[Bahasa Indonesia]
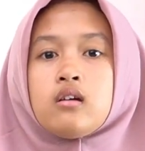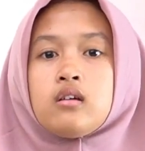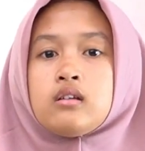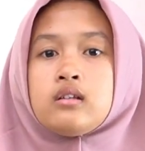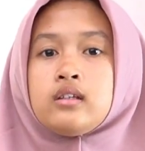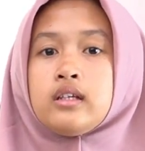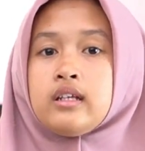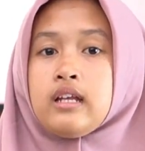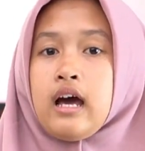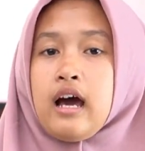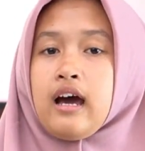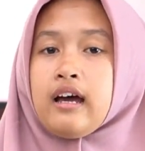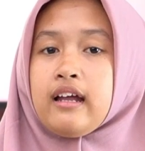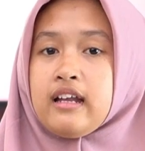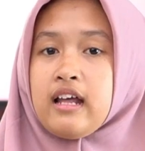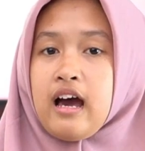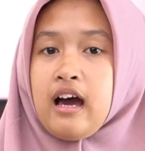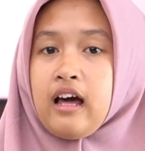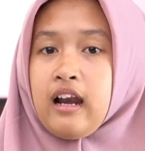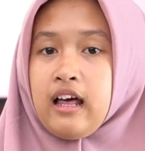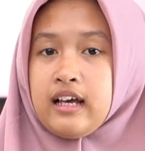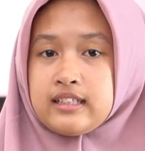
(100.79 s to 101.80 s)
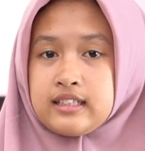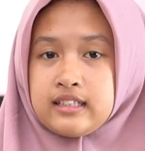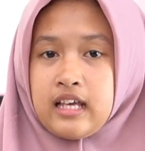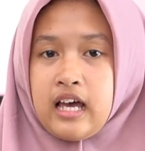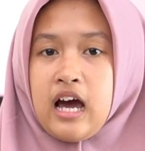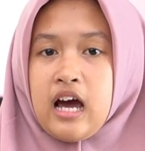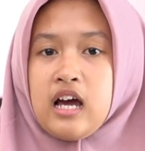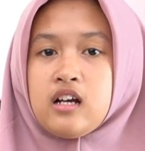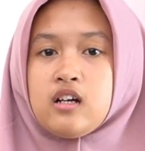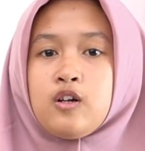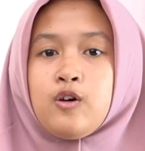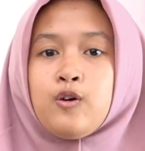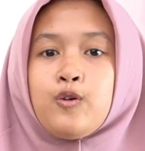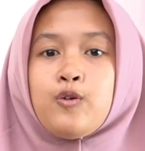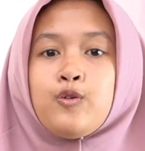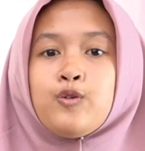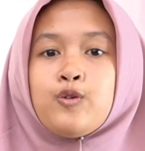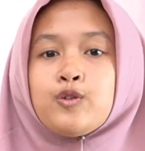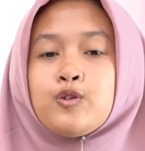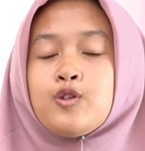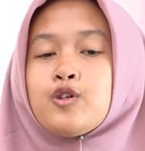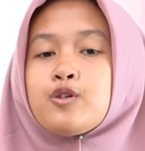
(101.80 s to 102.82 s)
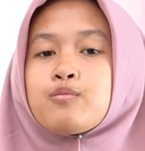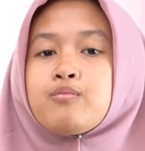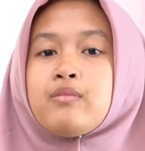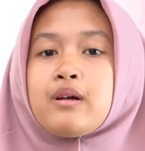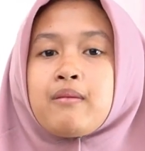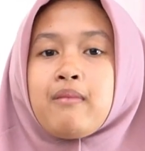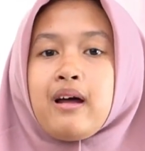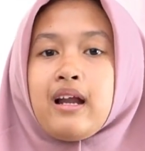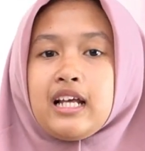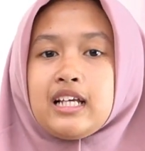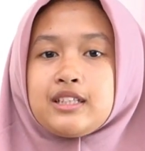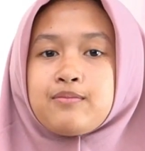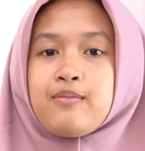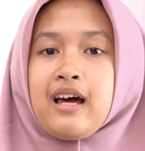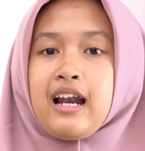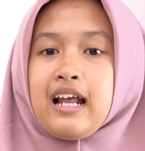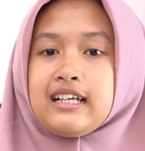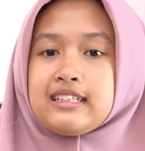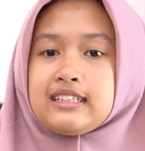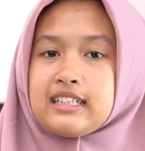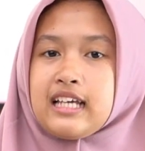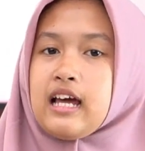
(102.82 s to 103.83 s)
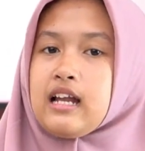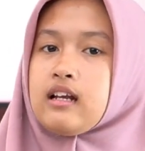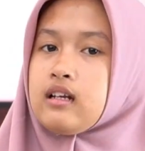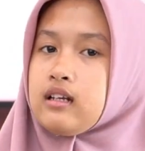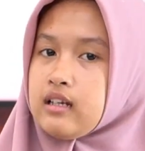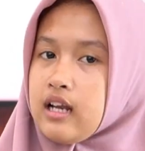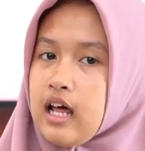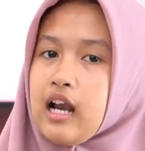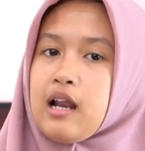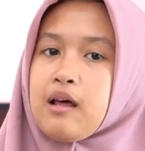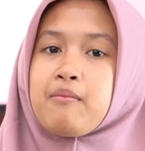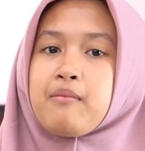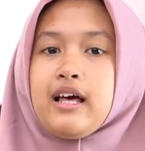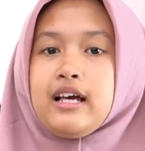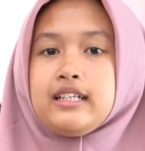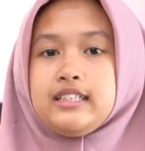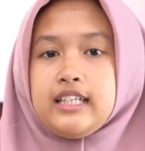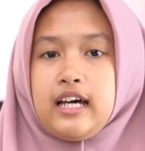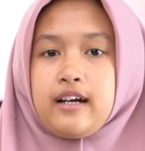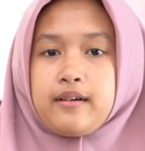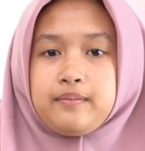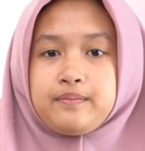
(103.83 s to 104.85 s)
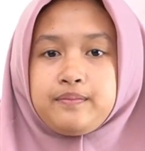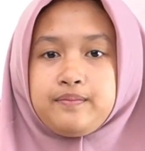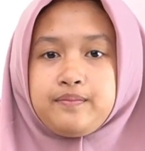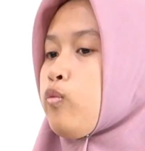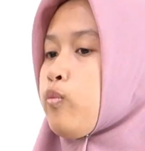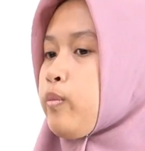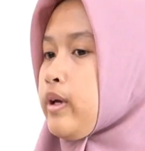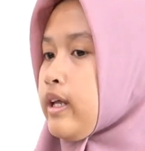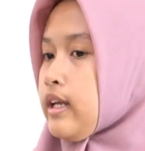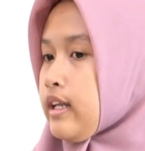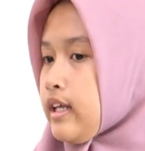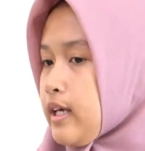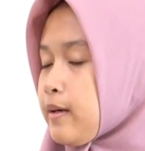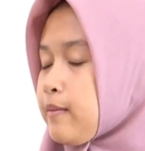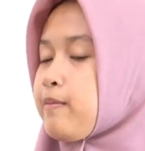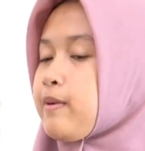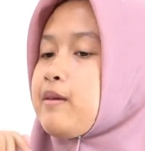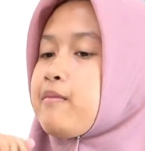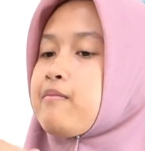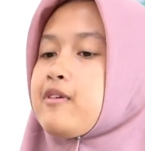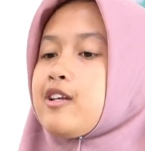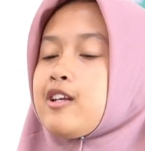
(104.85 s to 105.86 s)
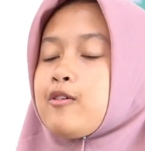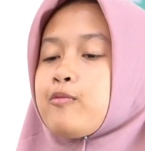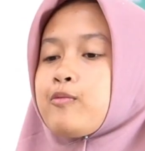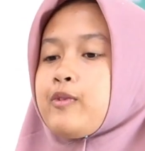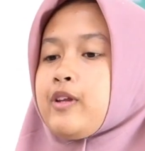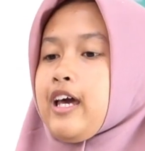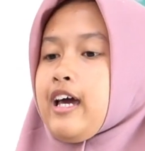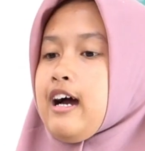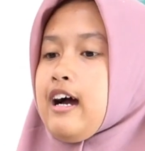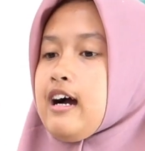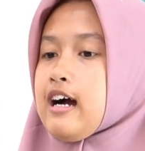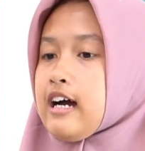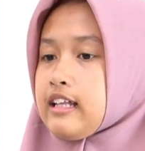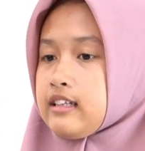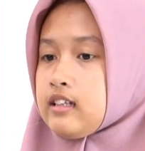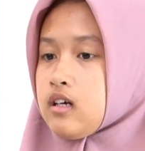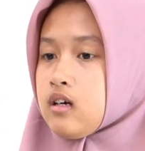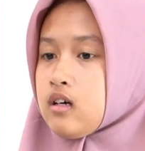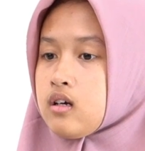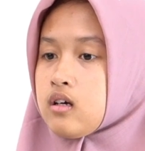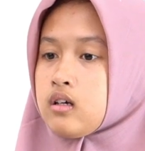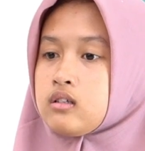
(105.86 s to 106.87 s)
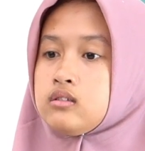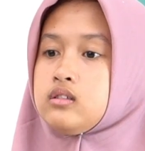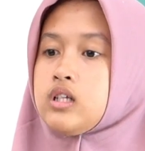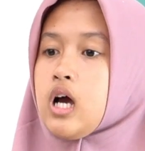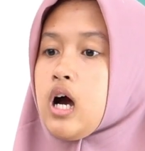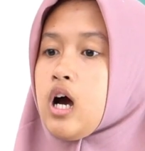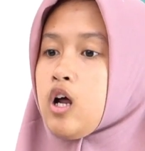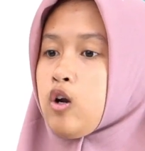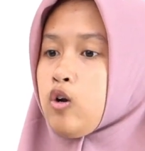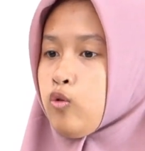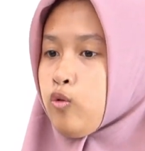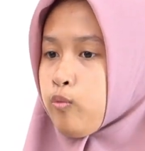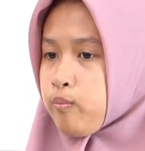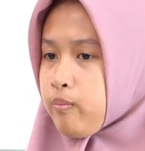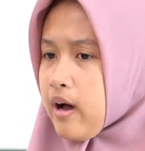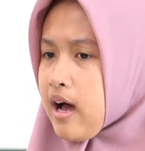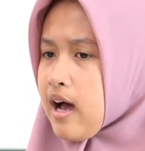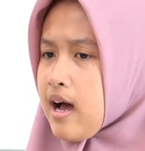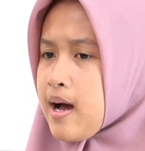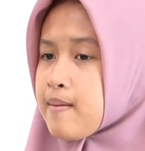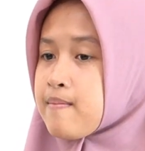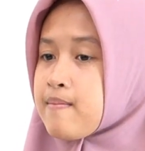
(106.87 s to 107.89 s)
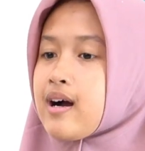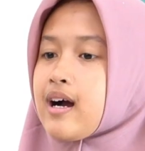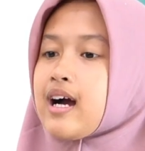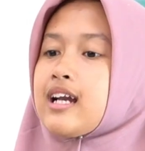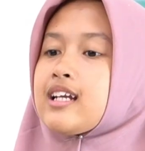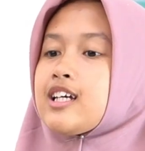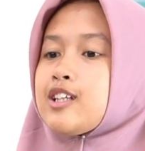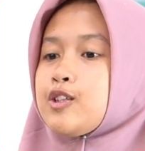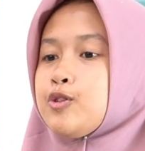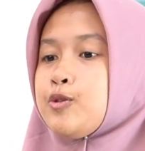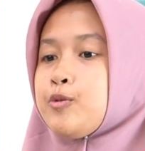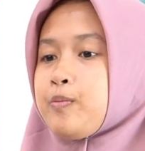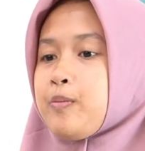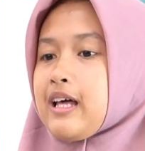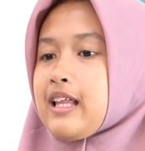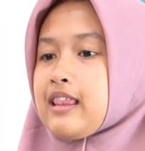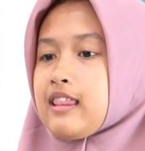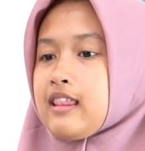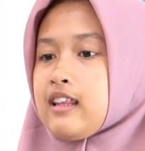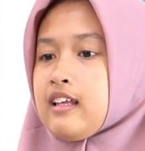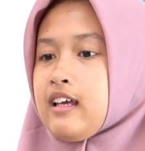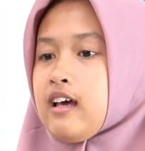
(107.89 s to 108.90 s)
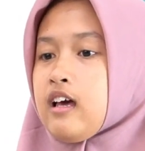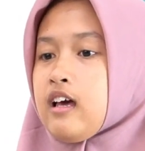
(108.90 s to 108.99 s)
Tidak ada alasan untuk bermalas-malasan dalam belajar. Upin Ipin minum teh hangat. Maka